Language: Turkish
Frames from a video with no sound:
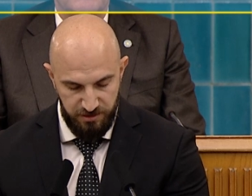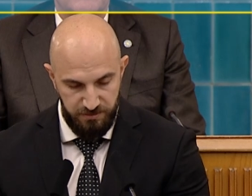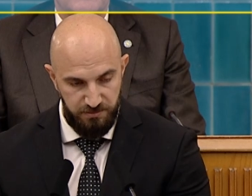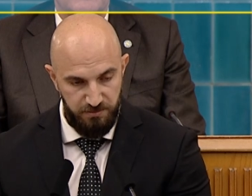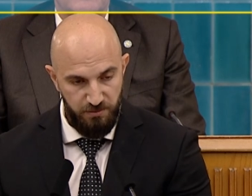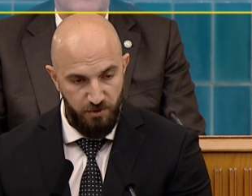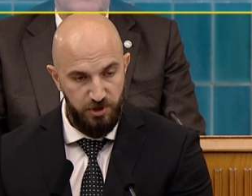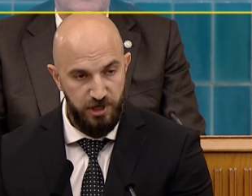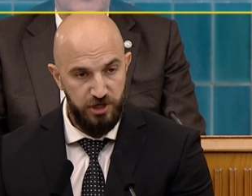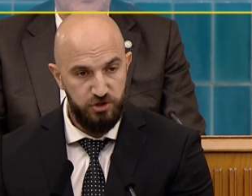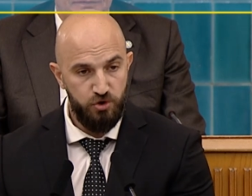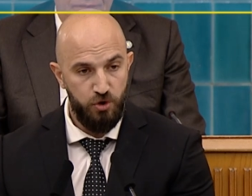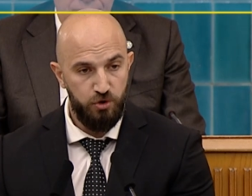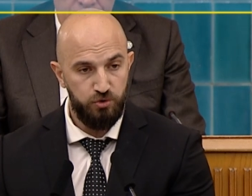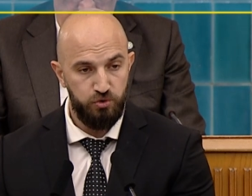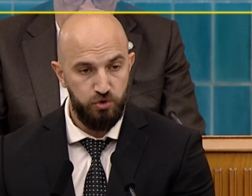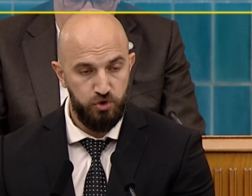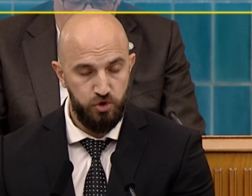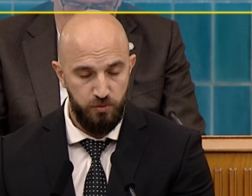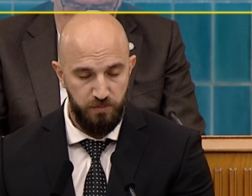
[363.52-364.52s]
böyle
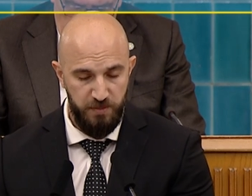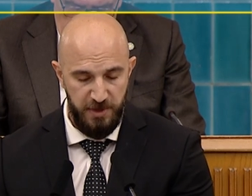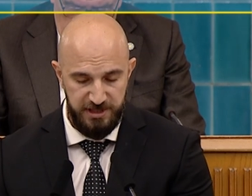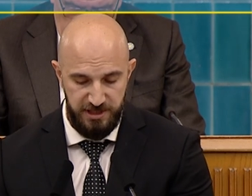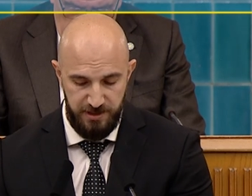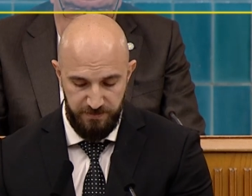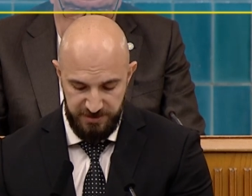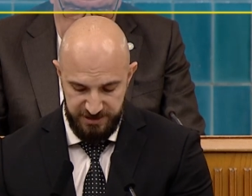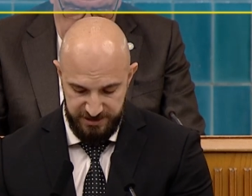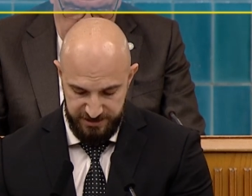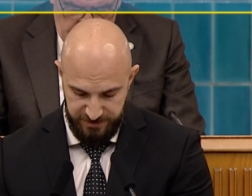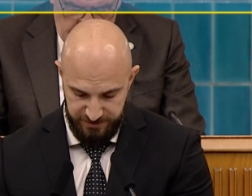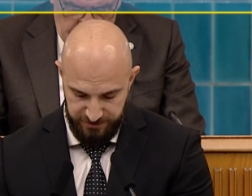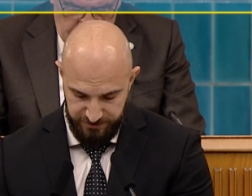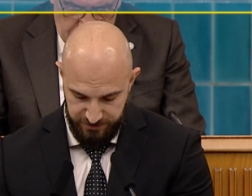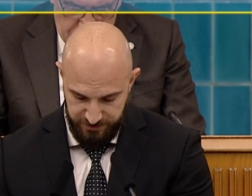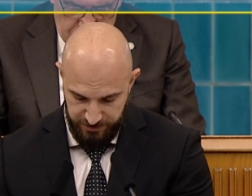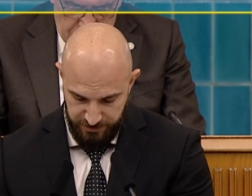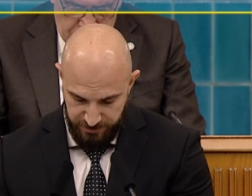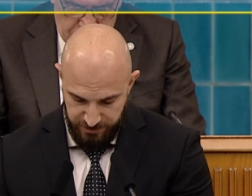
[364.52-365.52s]
çok düşünmediğimiz
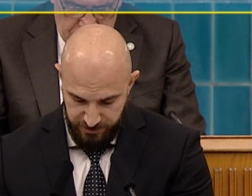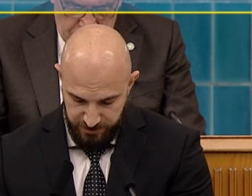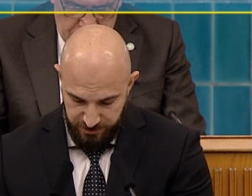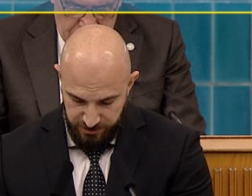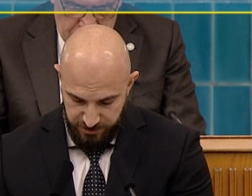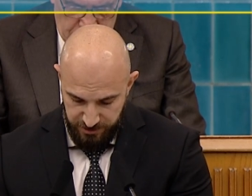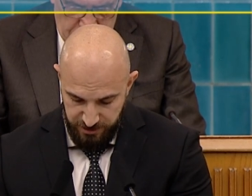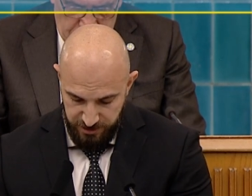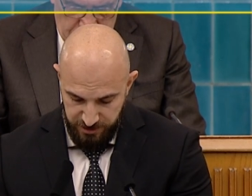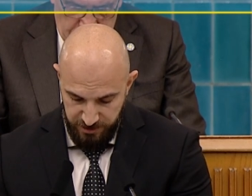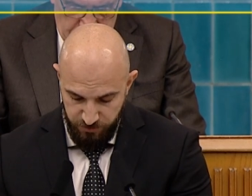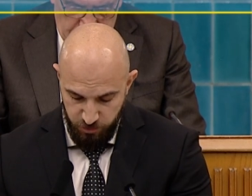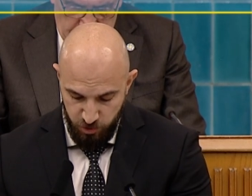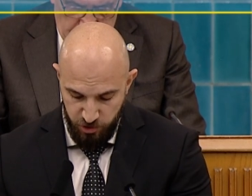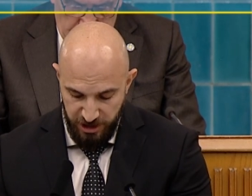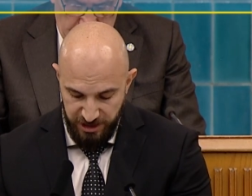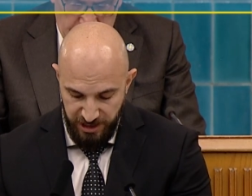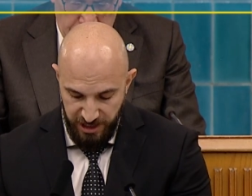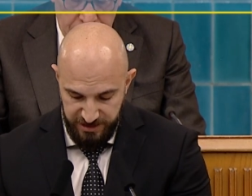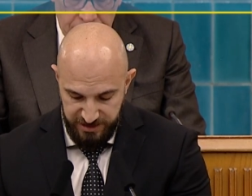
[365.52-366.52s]
e, bu
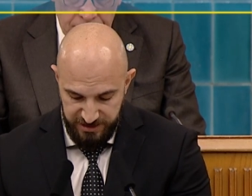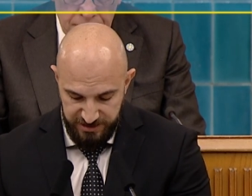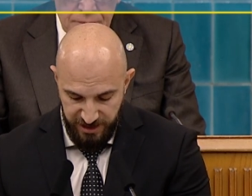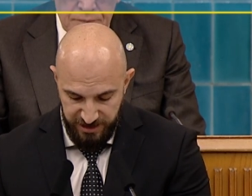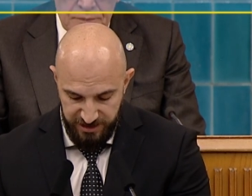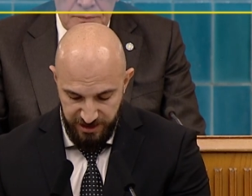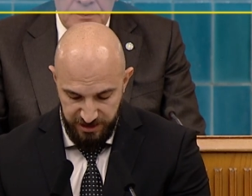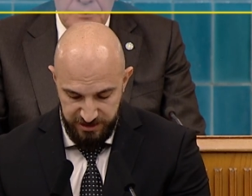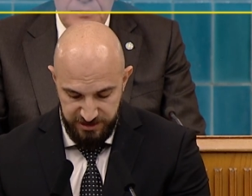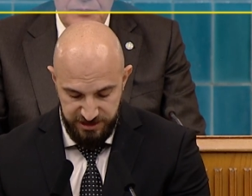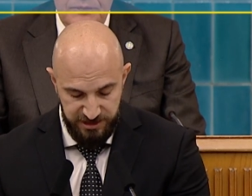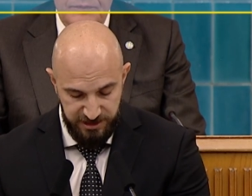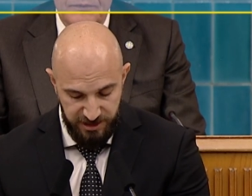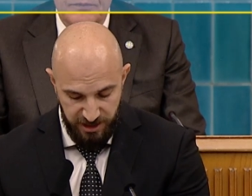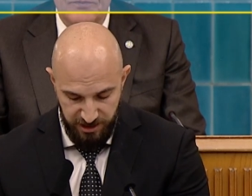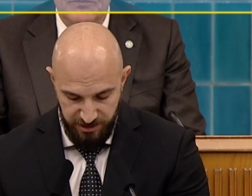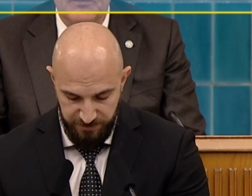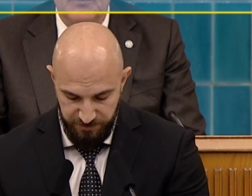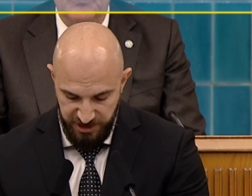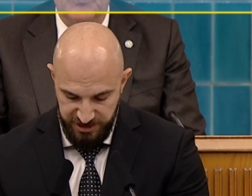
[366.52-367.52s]
genel giderler,
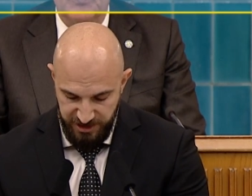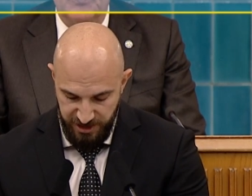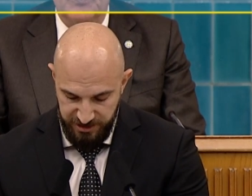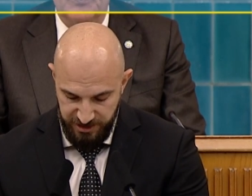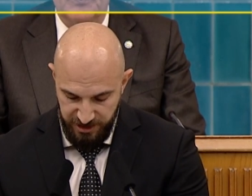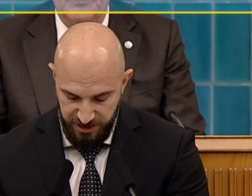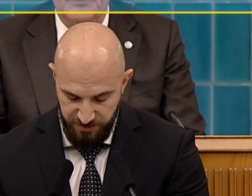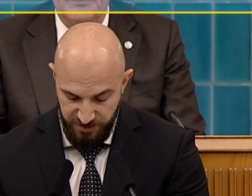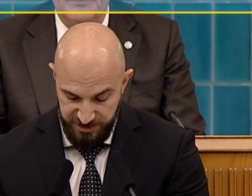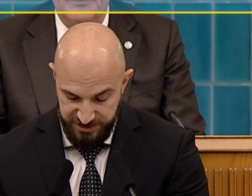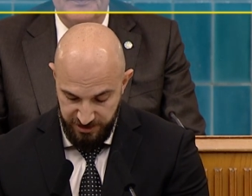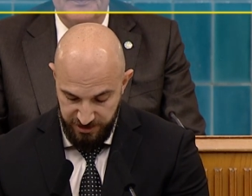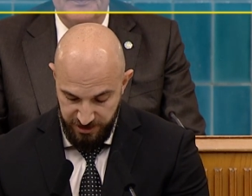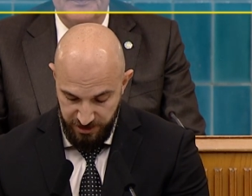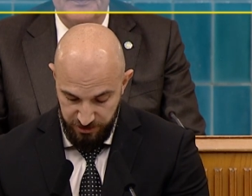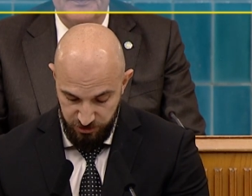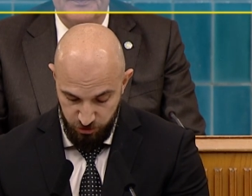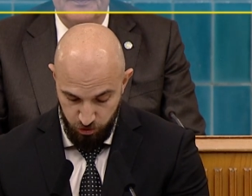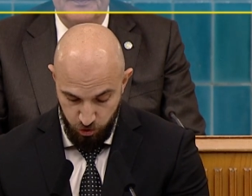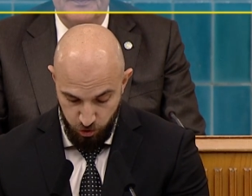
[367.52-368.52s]
kira bedelleri
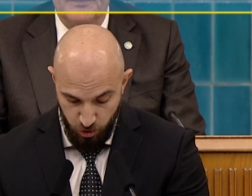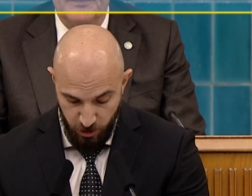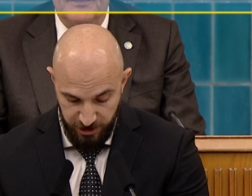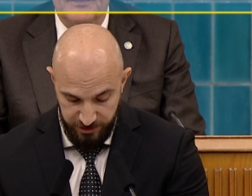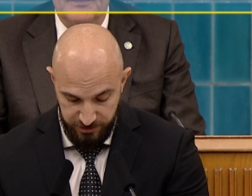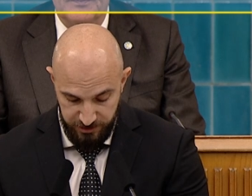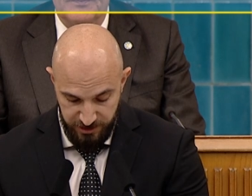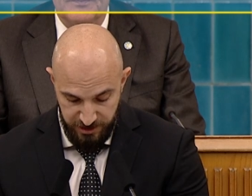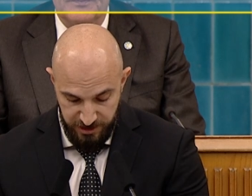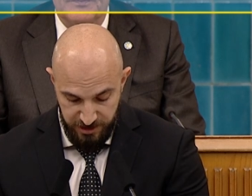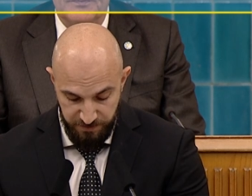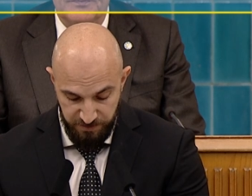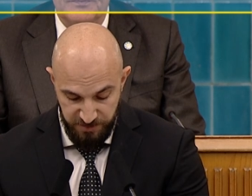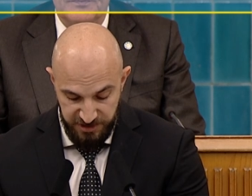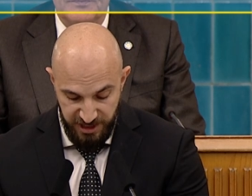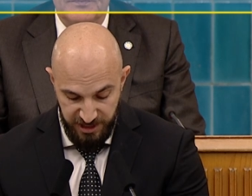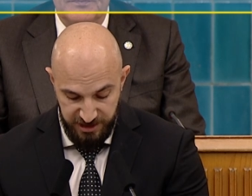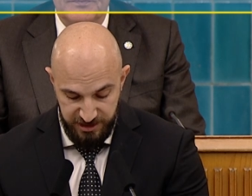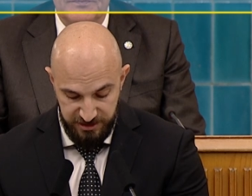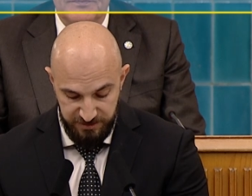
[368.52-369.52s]
mesela şu an
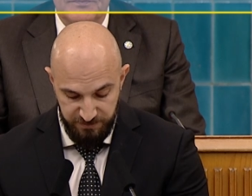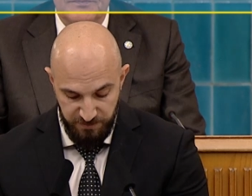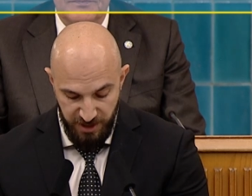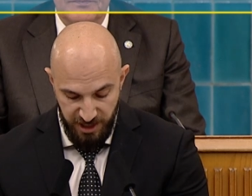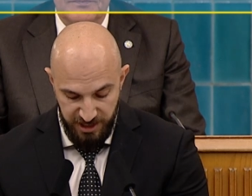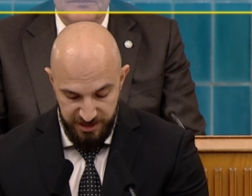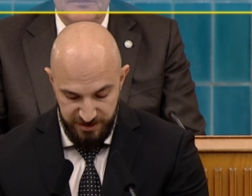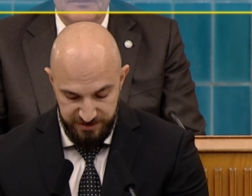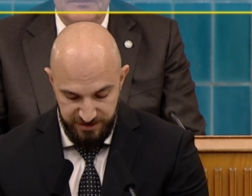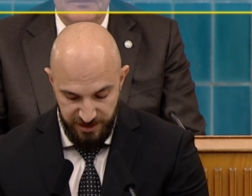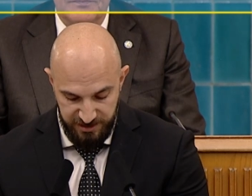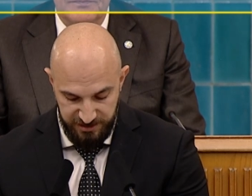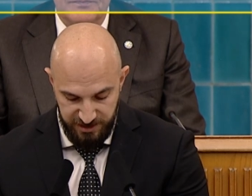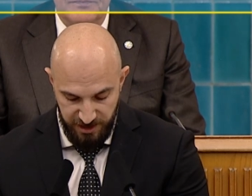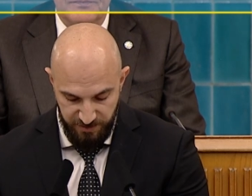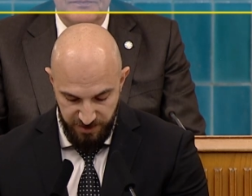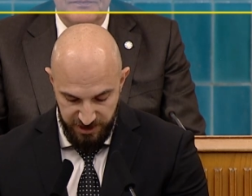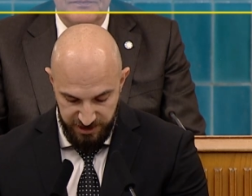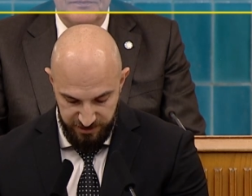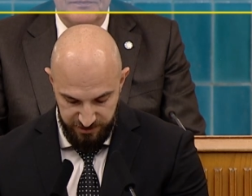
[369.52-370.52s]
bırakın maliyeti
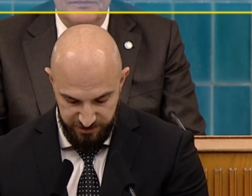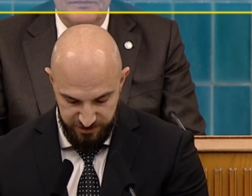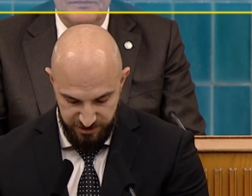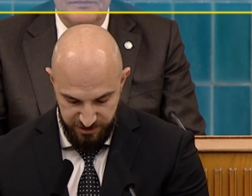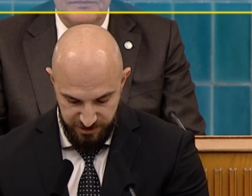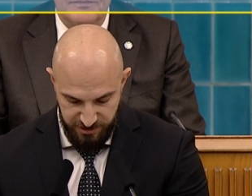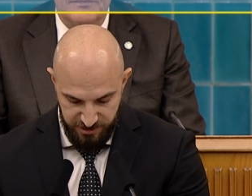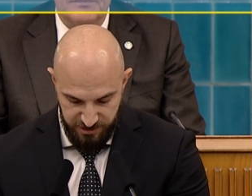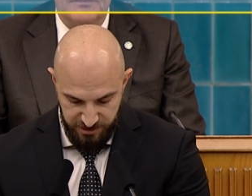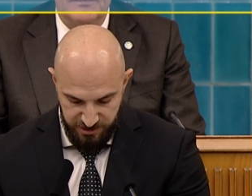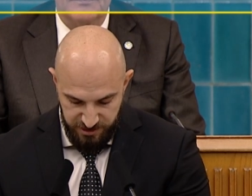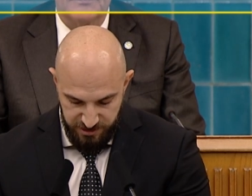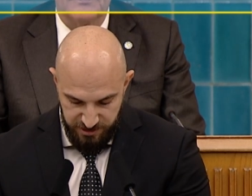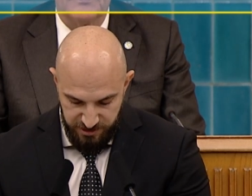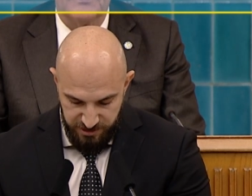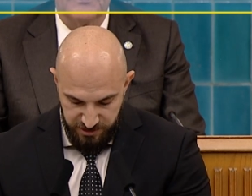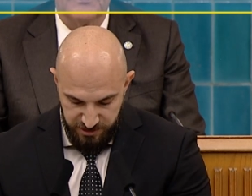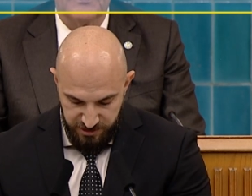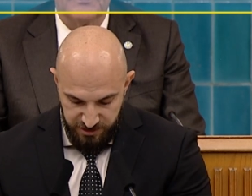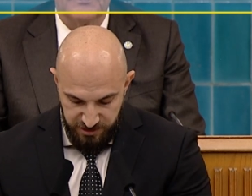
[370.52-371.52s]
eklemeyi
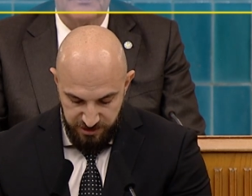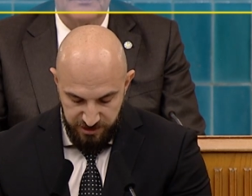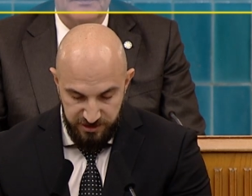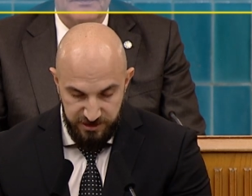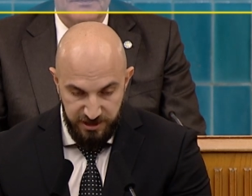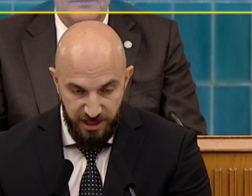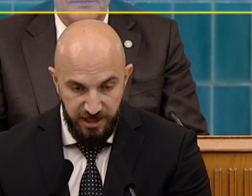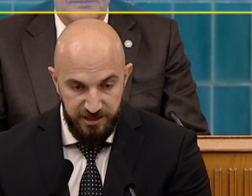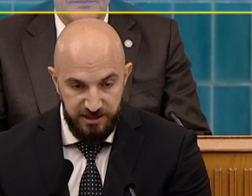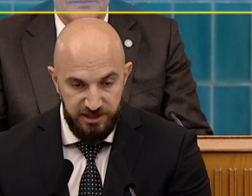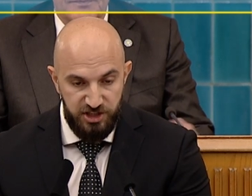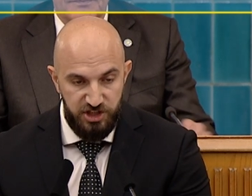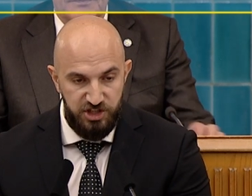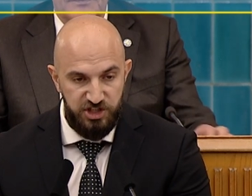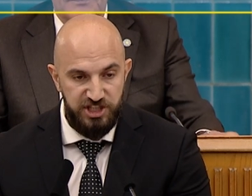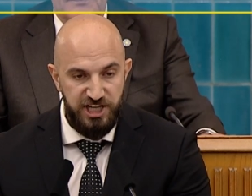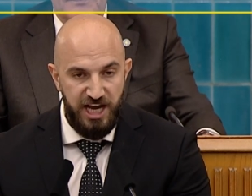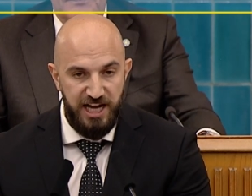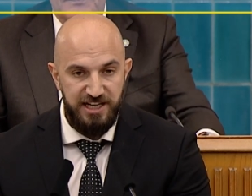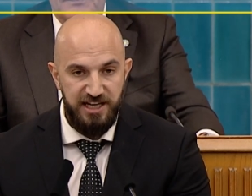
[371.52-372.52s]
yani
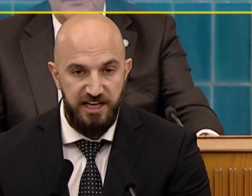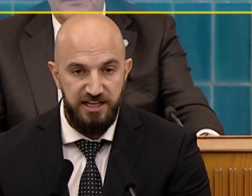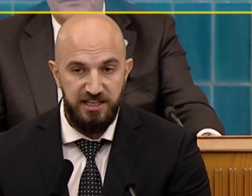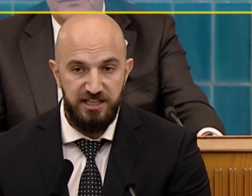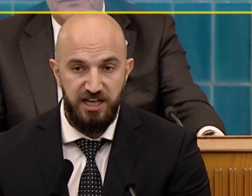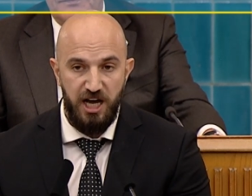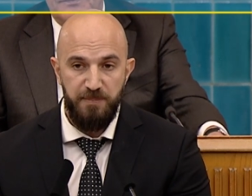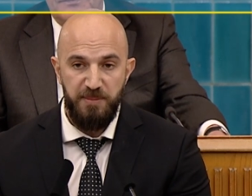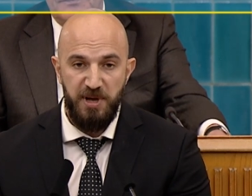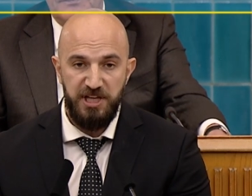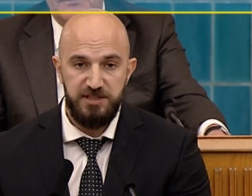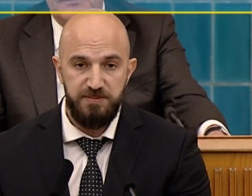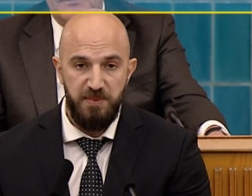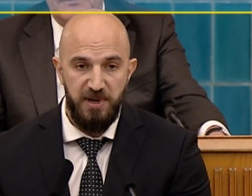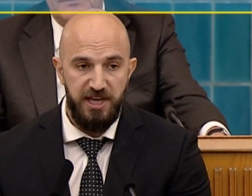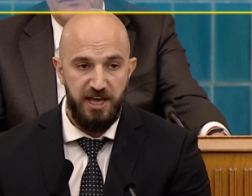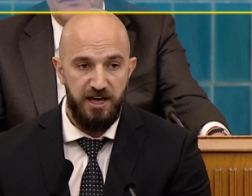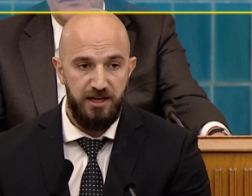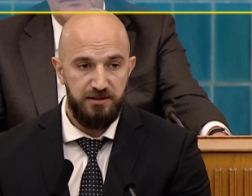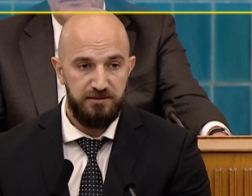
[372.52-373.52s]
iş yerlerini
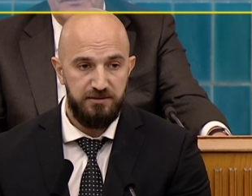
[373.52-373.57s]
kapatmaya